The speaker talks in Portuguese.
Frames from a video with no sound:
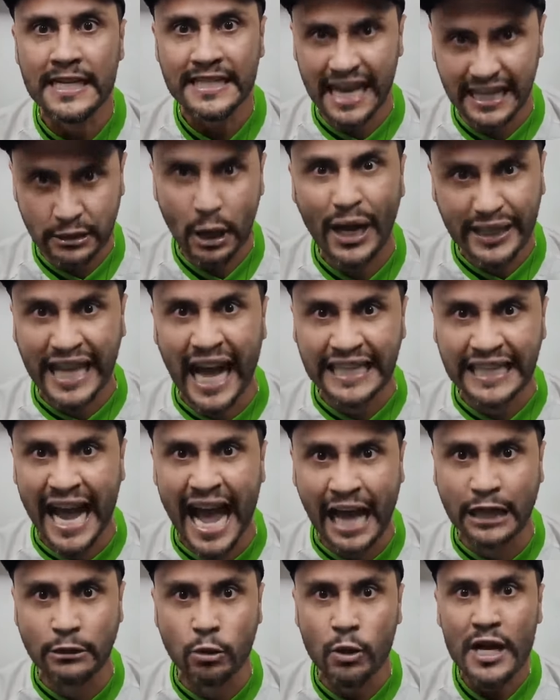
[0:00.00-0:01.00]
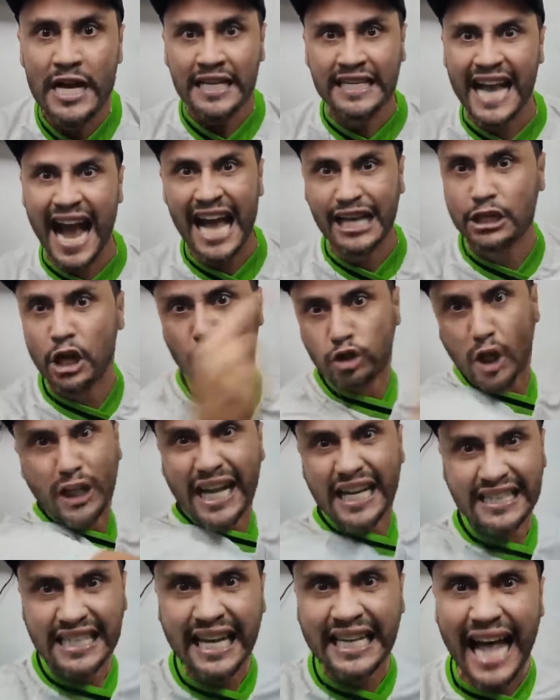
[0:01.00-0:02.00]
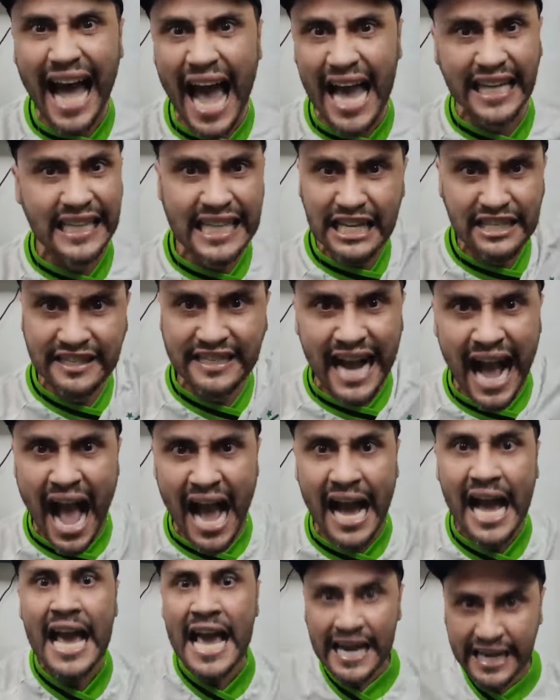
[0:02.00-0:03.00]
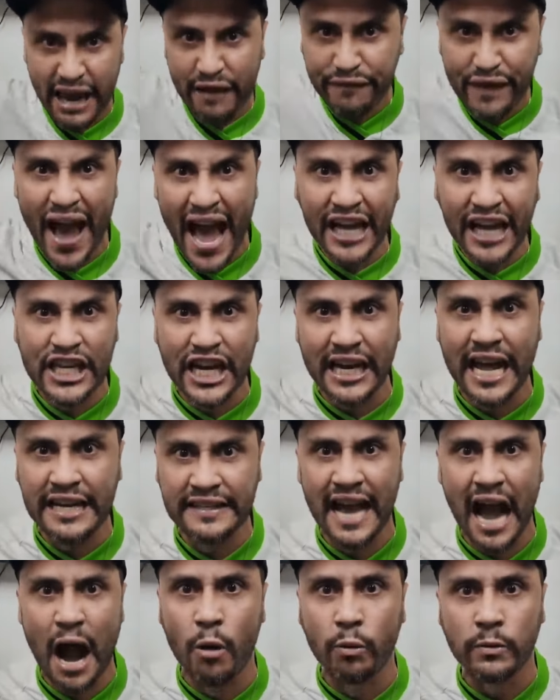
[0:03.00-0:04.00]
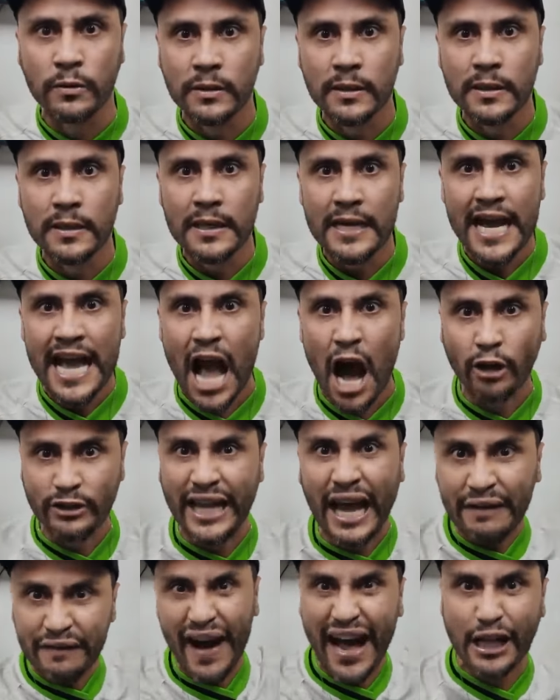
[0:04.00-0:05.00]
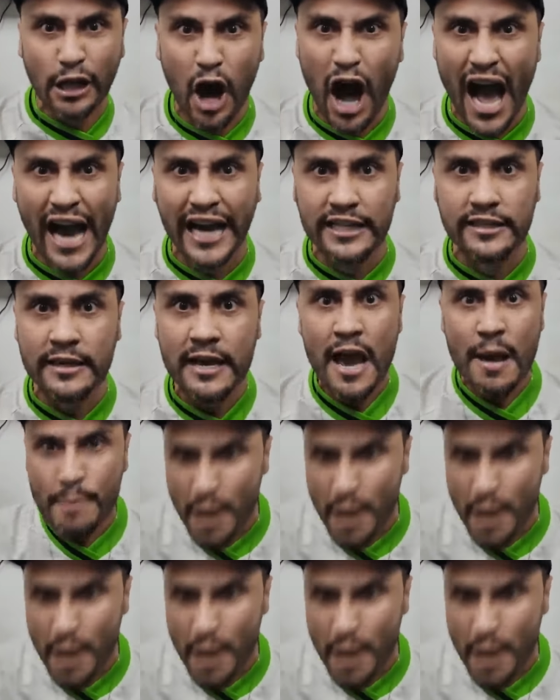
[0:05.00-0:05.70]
Você está entendendo? Você acha que eu sou dessa laia, desse cara que vende eleição? Eu tenho valores!